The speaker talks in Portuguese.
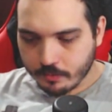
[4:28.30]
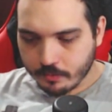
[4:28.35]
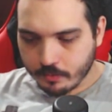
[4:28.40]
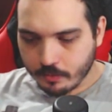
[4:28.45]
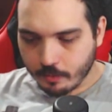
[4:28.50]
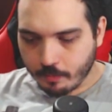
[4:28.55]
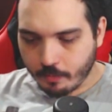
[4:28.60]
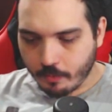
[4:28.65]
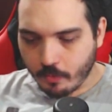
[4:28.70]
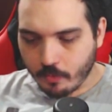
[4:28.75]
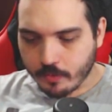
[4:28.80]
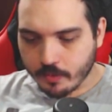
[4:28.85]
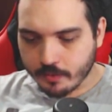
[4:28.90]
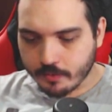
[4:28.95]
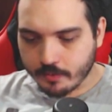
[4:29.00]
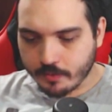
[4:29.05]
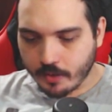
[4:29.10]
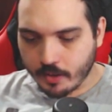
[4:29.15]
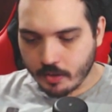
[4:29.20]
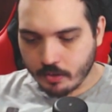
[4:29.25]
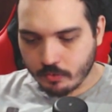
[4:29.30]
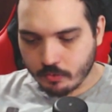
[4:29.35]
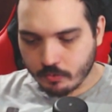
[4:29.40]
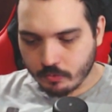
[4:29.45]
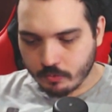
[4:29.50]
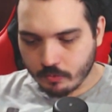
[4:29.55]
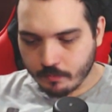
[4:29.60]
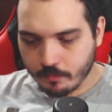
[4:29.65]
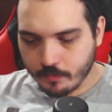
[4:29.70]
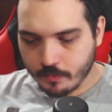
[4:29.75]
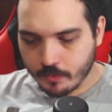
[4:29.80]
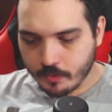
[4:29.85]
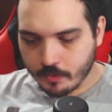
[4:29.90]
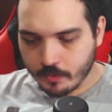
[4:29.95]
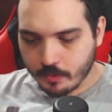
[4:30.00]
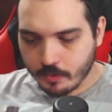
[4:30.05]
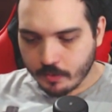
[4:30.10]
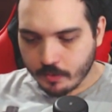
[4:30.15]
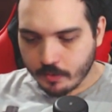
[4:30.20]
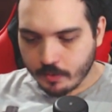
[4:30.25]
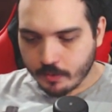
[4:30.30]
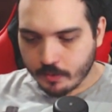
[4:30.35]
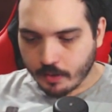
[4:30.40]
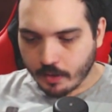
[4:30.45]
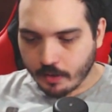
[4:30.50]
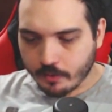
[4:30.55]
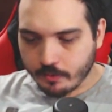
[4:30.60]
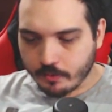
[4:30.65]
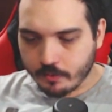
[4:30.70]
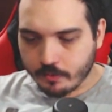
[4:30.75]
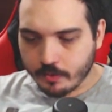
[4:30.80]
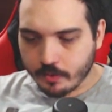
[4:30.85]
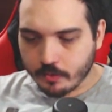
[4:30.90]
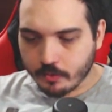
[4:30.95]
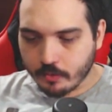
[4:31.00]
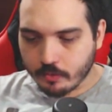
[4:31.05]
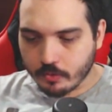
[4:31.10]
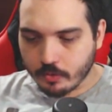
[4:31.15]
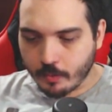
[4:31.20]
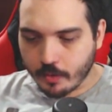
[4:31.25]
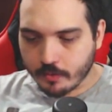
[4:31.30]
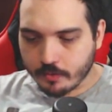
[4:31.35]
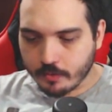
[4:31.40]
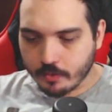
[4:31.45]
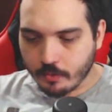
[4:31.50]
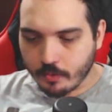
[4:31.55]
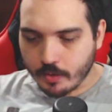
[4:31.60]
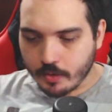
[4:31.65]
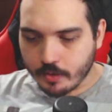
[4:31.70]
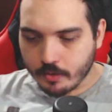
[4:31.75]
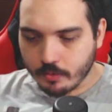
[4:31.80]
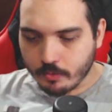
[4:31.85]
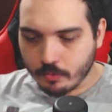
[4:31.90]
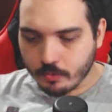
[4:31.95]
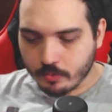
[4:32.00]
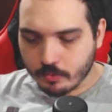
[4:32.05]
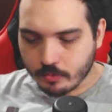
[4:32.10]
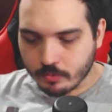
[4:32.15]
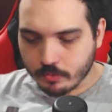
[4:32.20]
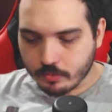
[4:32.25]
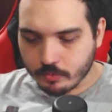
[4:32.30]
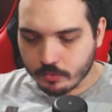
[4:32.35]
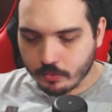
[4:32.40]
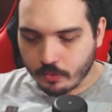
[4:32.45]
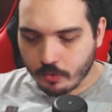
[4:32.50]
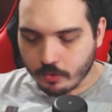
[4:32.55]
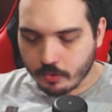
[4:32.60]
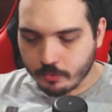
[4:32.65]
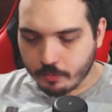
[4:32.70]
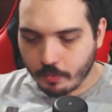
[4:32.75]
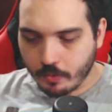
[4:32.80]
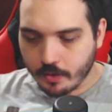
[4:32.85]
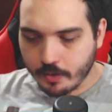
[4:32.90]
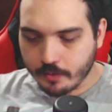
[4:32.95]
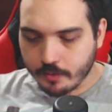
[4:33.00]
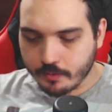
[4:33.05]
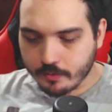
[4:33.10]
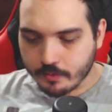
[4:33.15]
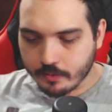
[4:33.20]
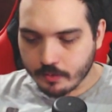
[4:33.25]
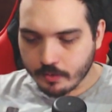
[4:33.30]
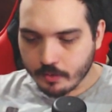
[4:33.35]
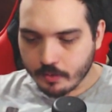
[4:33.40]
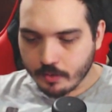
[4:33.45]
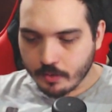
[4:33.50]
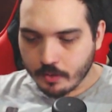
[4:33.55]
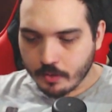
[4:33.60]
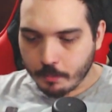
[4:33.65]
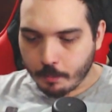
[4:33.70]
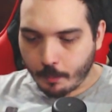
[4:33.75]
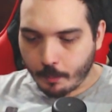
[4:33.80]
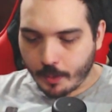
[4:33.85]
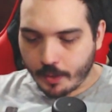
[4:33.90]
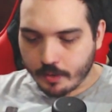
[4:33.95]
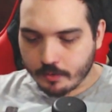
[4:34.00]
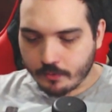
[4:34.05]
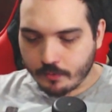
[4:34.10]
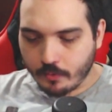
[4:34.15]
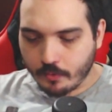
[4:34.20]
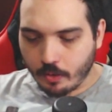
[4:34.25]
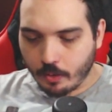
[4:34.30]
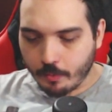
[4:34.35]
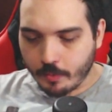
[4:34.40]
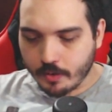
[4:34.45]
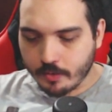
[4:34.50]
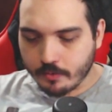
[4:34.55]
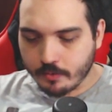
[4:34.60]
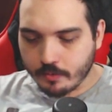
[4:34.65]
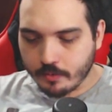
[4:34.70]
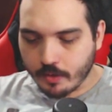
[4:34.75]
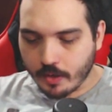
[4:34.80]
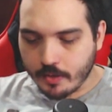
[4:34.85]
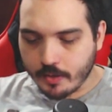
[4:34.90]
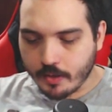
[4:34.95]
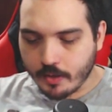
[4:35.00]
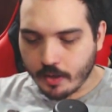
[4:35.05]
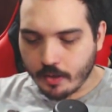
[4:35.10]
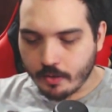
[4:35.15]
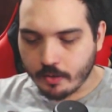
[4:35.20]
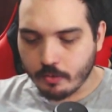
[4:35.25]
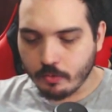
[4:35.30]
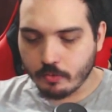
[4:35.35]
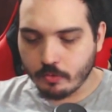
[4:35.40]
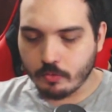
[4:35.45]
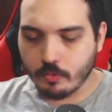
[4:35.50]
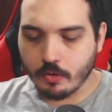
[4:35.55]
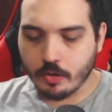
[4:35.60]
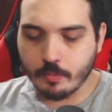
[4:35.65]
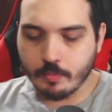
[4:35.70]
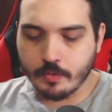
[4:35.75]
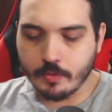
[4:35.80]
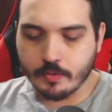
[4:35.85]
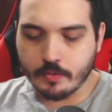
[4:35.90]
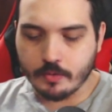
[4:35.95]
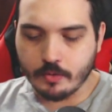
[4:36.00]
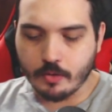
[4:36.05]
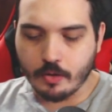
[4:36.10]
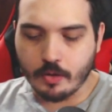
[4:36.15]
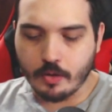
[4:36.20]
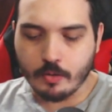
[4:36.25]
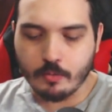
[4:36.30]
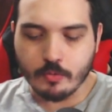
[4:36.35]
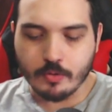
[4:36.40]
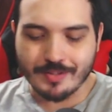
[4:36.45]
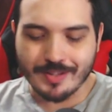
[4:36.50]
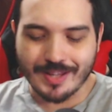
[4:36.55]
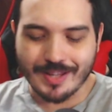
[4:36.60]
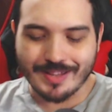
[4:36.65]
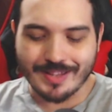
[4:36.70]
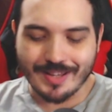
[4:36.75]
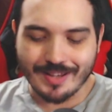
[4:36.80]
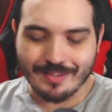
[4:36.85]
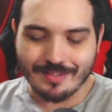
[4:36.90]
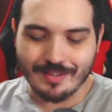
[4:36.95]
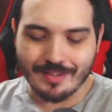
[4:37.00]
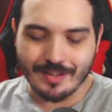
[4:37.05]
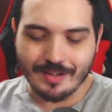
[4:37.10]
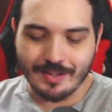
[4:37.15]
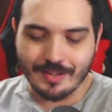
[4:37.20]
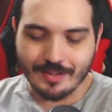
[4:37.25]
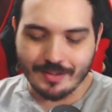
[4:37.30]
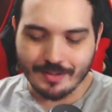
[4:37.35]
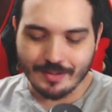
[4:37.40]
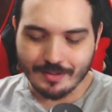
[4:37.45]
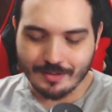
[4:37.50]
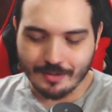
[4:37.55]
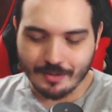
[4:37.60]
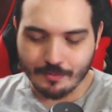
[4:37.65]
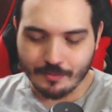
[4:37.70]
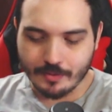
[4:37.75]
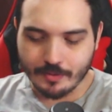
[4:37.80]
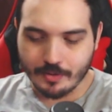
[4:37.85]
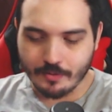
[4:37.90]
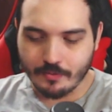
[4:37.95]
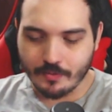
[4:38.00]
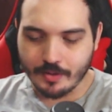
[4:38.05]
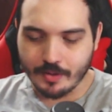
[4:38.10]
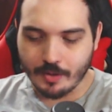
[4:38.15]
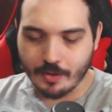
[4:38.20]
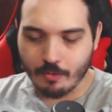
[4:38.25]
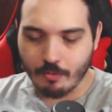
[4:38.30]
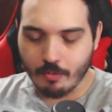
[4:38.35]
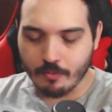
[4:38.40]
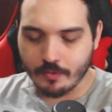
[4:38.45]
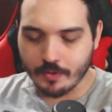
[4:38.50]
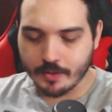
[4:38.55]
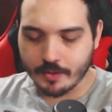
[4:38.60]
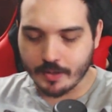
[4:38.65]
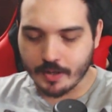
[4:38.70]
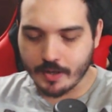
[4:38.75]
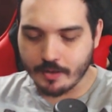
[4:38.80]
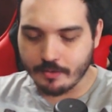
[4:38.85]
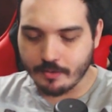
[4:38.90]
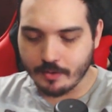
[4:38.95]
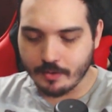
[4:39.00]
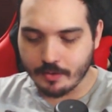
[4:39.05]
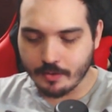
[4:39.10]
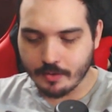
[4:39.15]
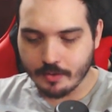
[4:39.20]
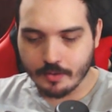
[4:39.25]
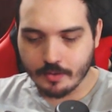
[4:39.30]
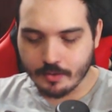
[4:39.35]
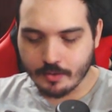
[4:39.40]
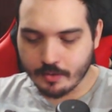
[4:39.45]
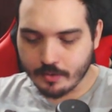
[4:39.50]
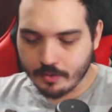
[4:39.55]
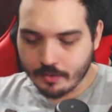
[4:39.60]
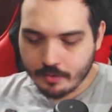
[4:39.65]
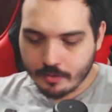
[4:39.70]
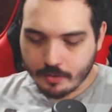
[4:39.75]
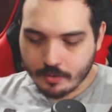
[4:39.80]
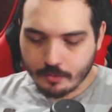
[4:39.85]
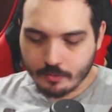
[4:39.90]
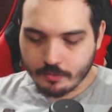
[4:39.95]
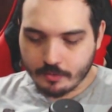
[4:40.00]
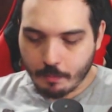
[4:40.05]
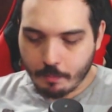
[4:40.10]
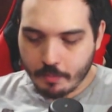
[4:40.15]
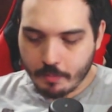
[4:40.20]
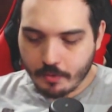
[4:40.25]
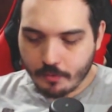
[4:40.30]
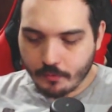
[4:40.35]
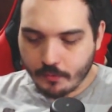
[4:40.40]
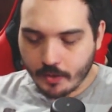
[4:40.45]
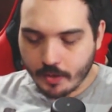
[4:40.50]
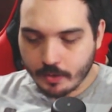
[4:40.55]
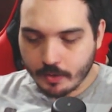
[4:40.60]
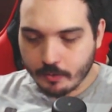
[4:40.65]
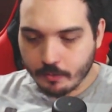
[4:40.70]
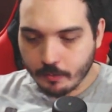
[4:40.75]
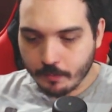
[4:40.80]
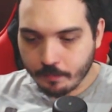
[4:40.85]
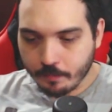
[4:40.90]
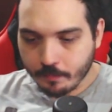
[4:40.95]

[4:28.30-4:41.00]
Deu pra alcançar isso. Tá, a gente tem transformação ali do, dos God Boys. Mas finalmente alinharam aqui os orbes. E olha quantos ataques ali que eu vou defender com vantagem. Então isso é perfeito.